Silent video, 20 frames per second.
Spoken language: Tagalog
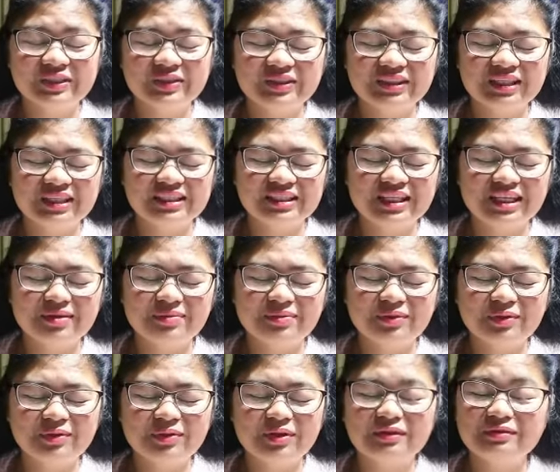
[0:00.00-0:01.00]
Yung destiny
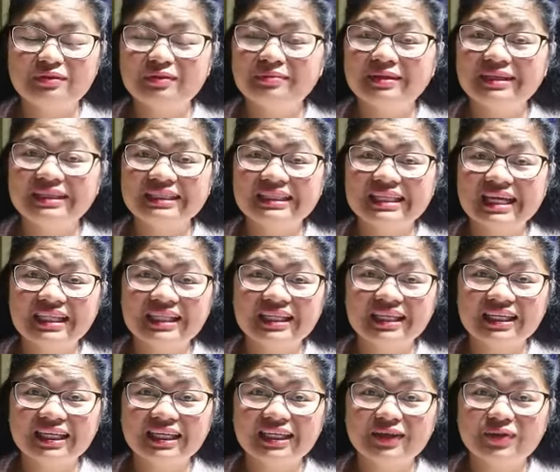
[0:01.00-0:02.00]
mo. Yung afam na
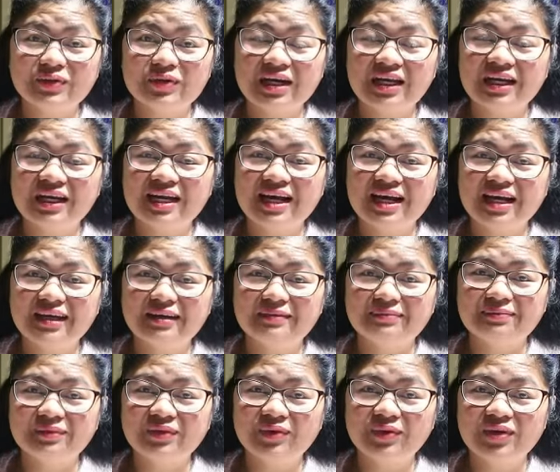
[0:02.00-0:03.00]
tataglay ng ugaling
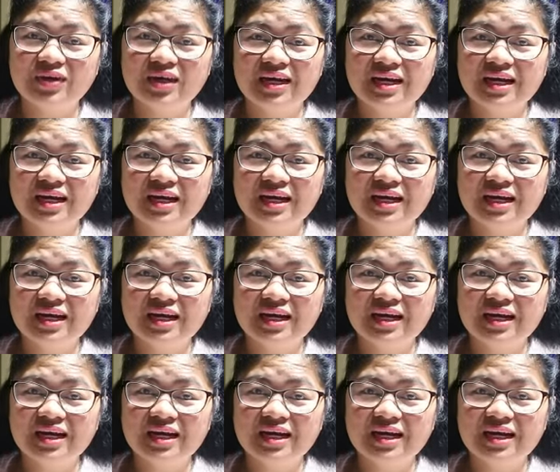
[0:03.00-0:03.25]
hanap mo.